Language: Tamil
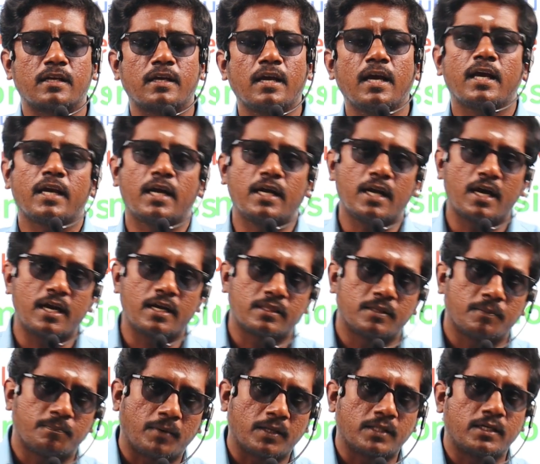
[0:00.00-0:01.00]
இருக்குங்க
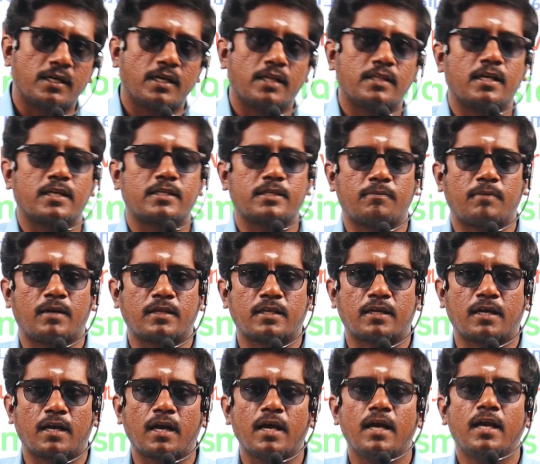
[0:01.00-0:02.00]
ரெண்டாயிரத்தி பதினெட்டில் இந்த எக்ஸாம்
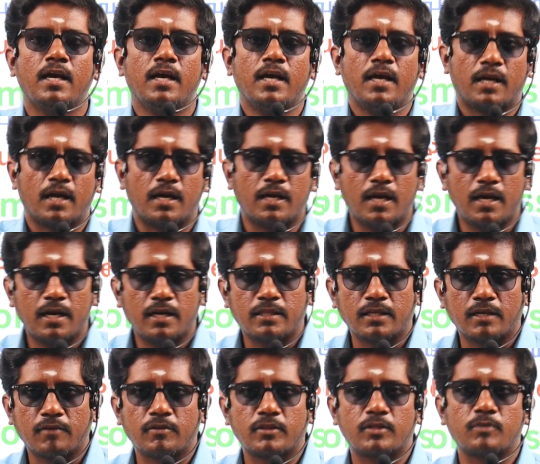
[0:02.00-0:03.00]
நடத்திருக்காங்க
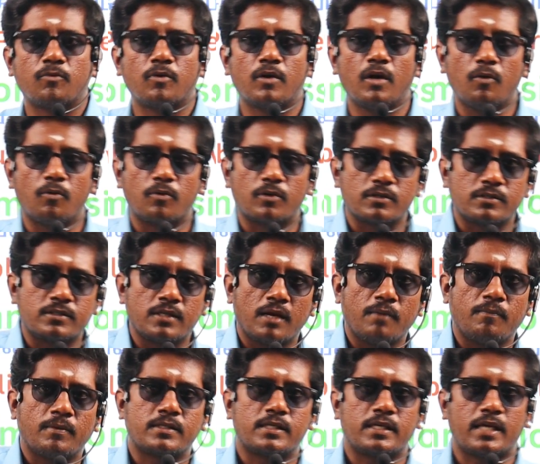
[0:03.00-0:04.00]
ரெண்டாயிரத்தி இருபத்தி மூணில் ஒரு
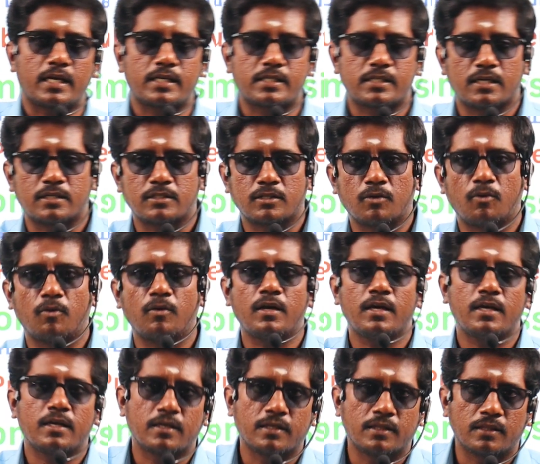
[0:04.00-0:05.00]
சிலபஸ் எக்ஸ்டென்ஷனோட
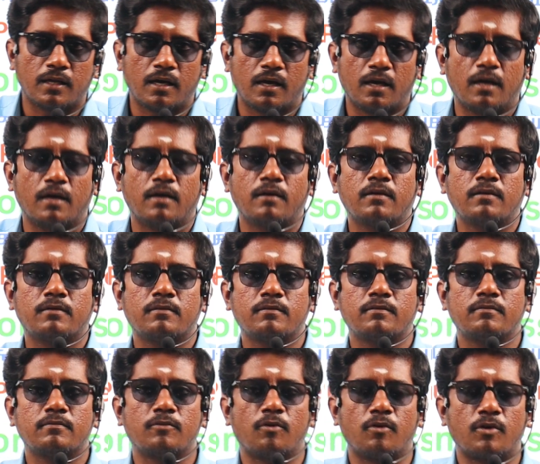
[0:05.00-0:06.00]
இந்த
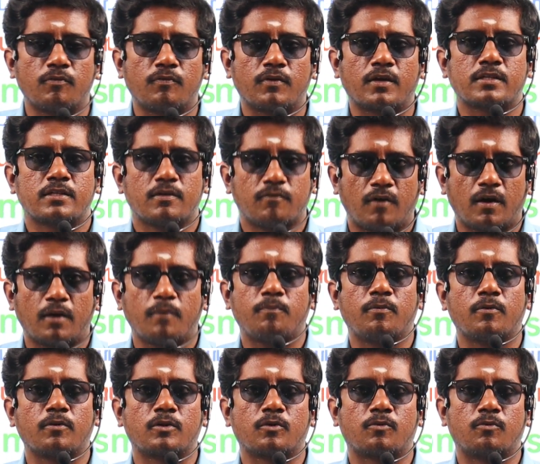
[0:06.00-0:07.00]
நோட்டிஃபிகேஷன்
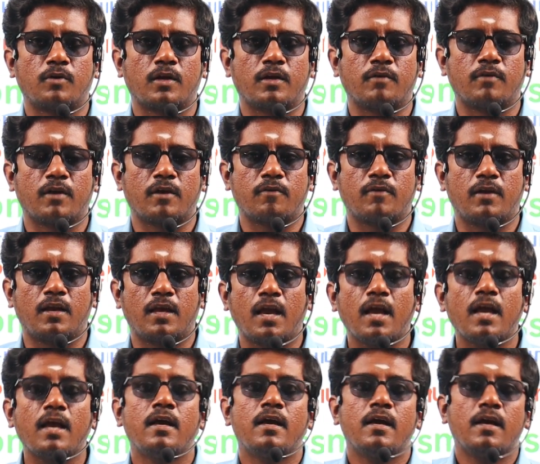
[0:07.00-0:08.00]
வரப்போகுது கூடிய
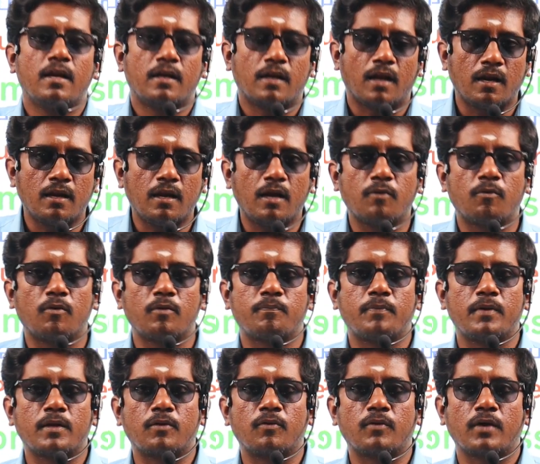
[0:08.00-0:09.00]
விரைவிலேயே நல்லா நோட்
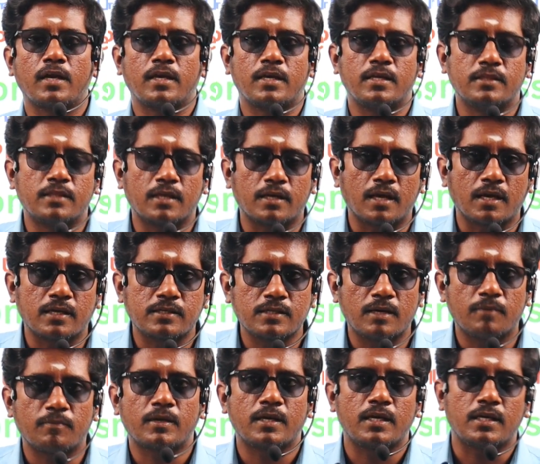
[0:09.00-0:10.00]
பண்ணிக்கோங்க இந்த
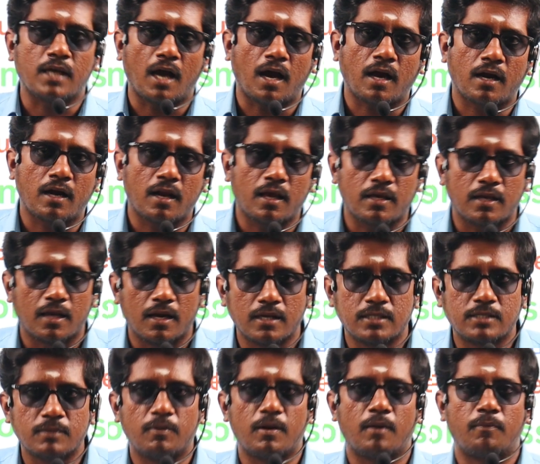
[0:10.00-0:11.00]
எக்ஸாமுக்கு யாரெல்லாம்
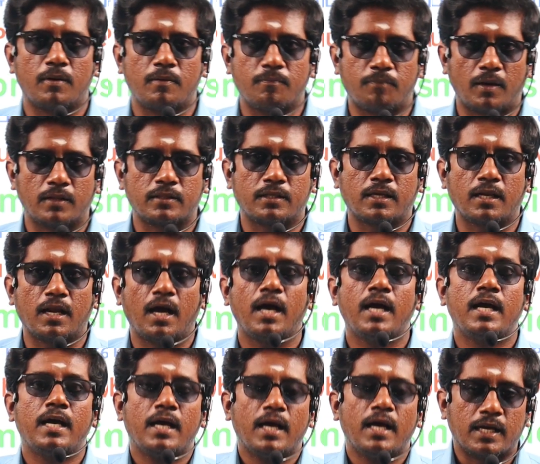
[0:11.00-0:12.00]
எலிஜிபிள் அப்படின்னு பார்த்தீங்கன்னா
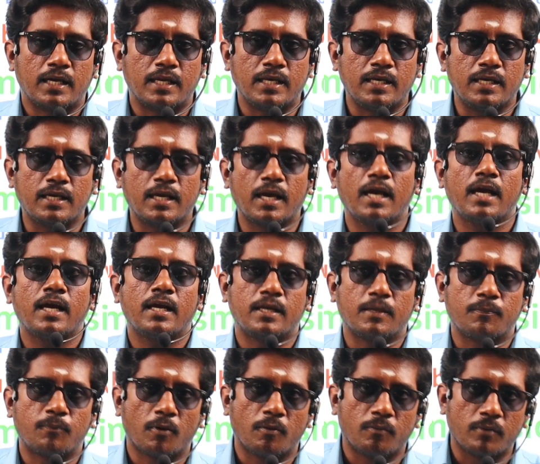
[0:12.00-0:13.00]
நீங்கள்
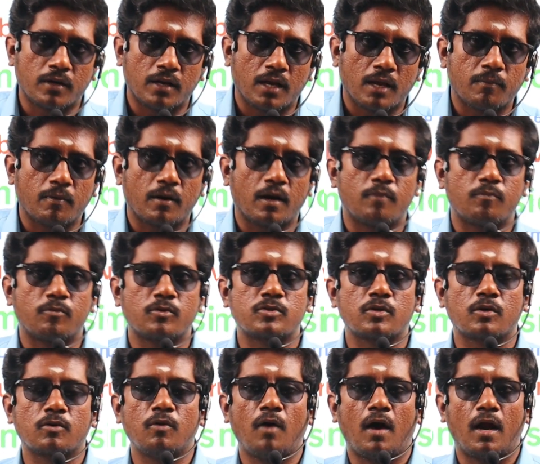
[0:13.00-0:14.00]
டிப்ளமோ இன் லேபர்லாம்
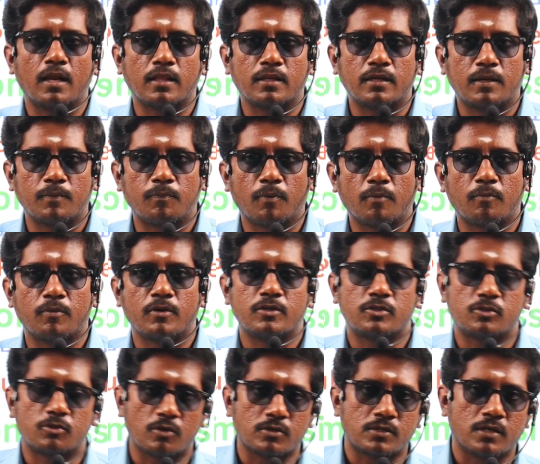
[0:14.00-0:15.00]
முடிச்சிருக்கணும் அல்லது டிப்ளமோ
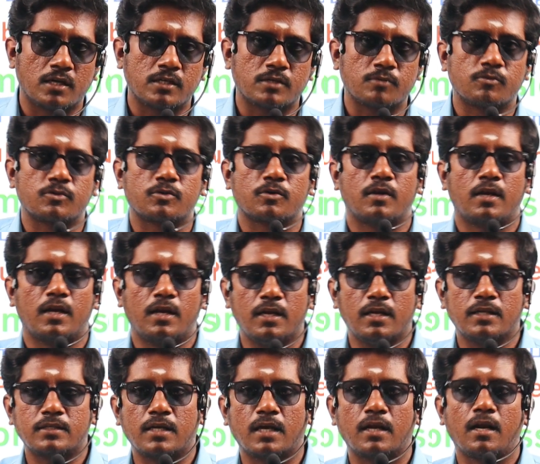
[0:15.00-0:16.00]
இன் சோஷியாலஜி முடிச்சிருக்கணும்
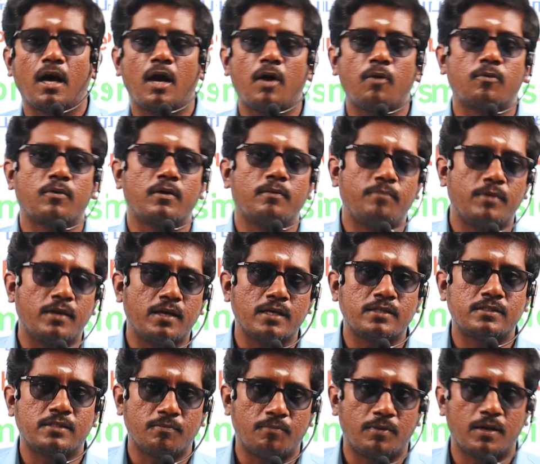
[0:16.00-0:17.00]
இல்லை சார் நான் ஒரு
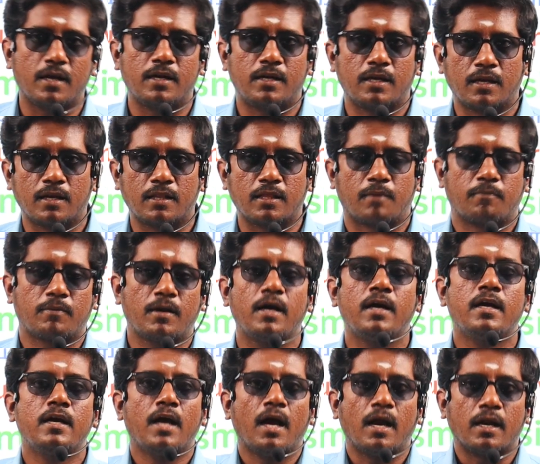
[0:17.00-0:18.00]
பிஎஸ்சி பிஏ டிகிரி தான் அப்படின்னா
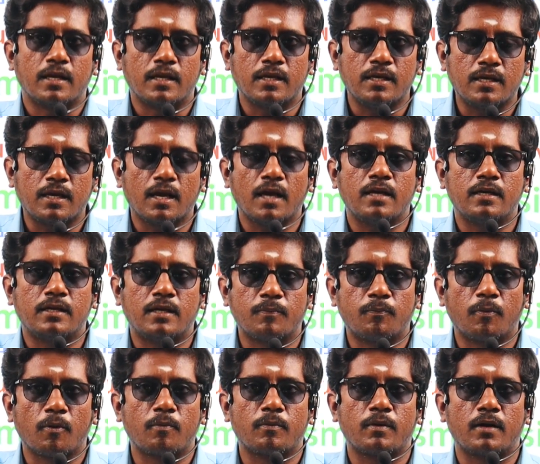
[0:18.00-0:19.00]
நீங்கள்
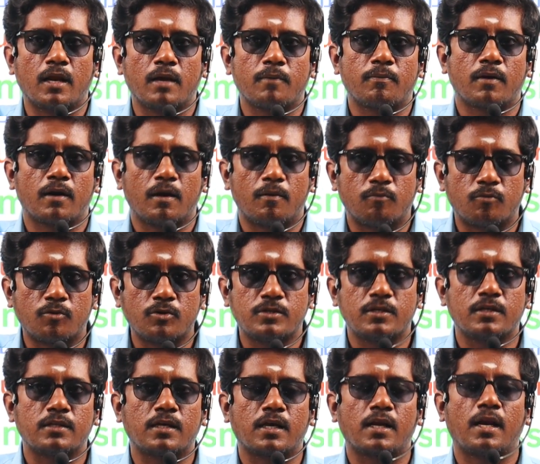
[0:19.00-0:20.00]
டிப்ளமோ இன் லேபர்லாம்
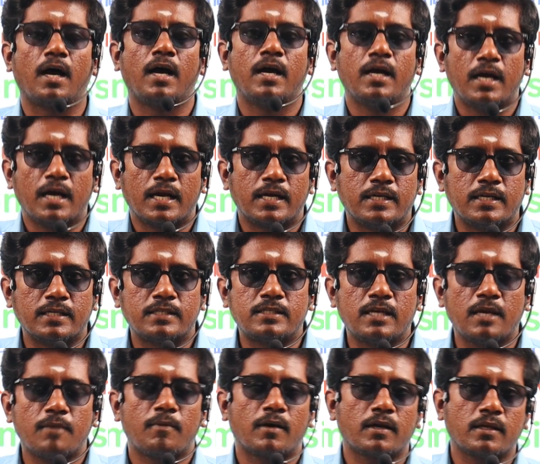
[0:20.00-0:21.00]
முடிச்சிருந்தீங்கன்னா
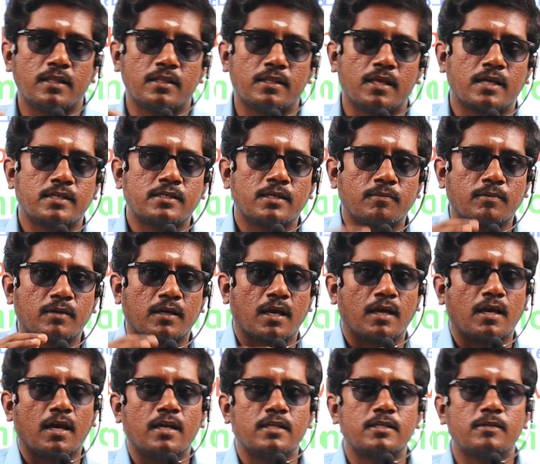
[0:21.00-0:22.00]
நிச்சயமாக இந்த எக்ஸாமுக்கு
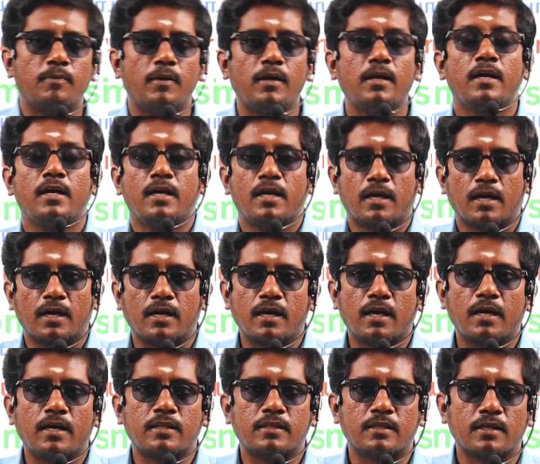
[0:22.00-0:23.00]
நீங்கள் எலிஜிபிள்
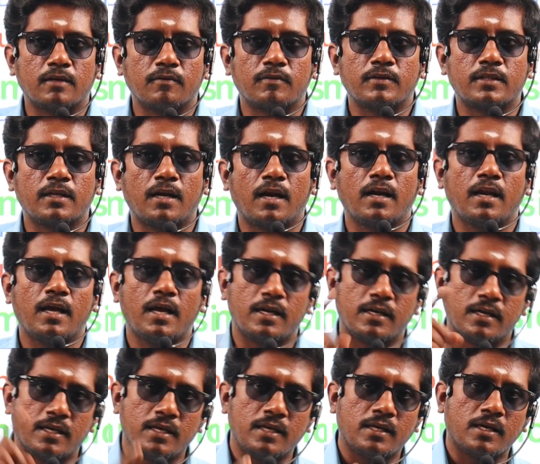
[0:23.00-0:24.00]
ரெண்டாயிரத்தி இருபத்தி நாலில்
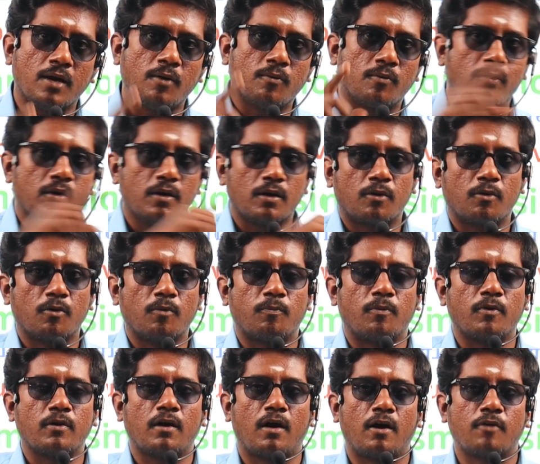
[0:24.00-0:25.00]
நீங்கள் ஒரு குரூப்
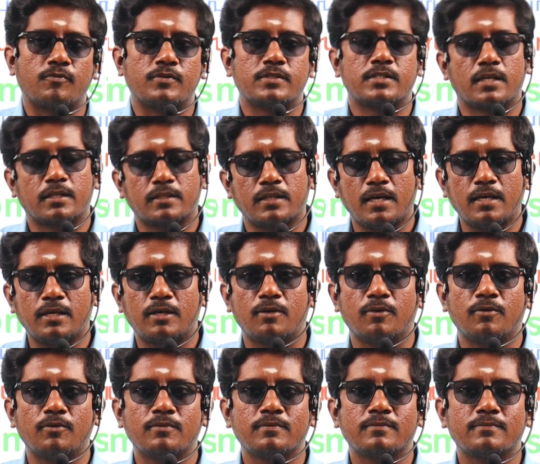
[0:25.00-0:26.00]
ஒன் ஆஃபீஸர்
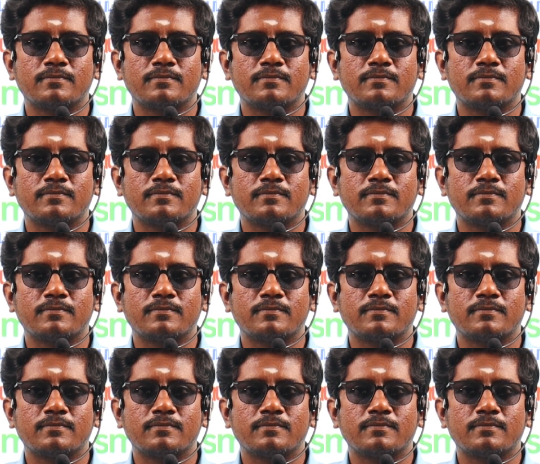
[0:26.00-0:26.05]
தேங்க்யூ